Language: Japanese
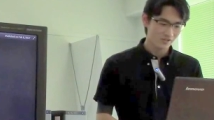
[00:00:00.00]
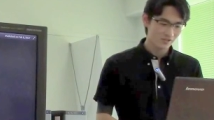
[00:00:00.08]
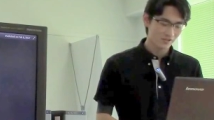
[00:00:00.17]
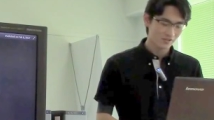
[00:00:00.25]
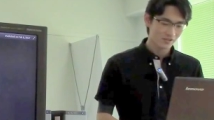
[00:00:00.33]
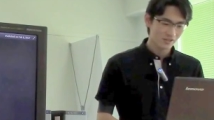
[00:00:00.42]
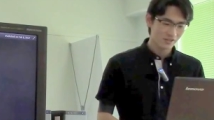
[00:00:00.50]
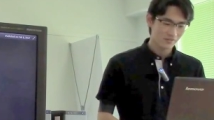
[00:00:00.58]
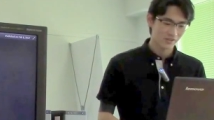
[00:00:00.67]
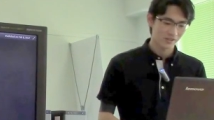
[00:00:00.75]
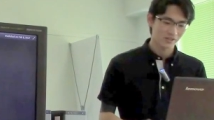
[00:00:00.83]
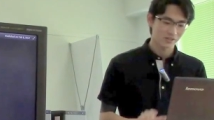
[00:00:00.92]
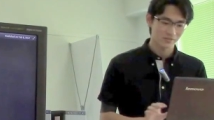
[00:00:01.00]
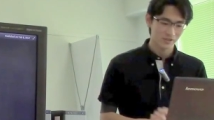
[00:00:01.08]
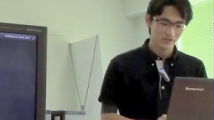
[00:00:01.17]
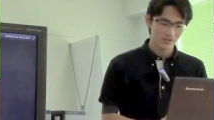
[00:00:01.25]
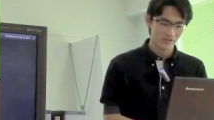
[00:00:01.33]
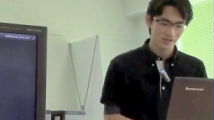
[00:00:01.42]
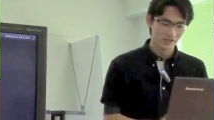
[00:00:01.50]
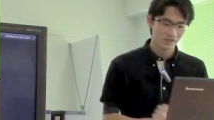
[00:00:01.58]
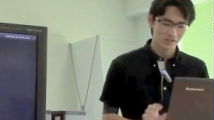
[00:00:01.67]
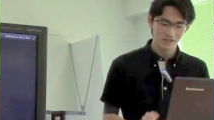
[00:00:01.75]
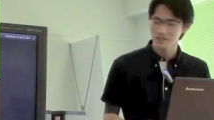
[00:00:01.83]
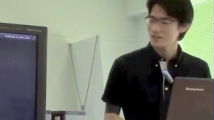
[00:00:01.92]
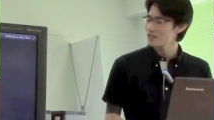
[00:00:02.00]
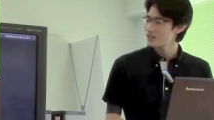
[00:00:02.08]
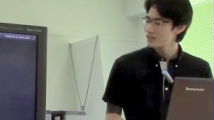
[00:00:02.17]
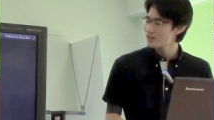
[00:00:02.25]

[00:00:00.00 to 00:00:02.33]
を、まあ、夏目を使って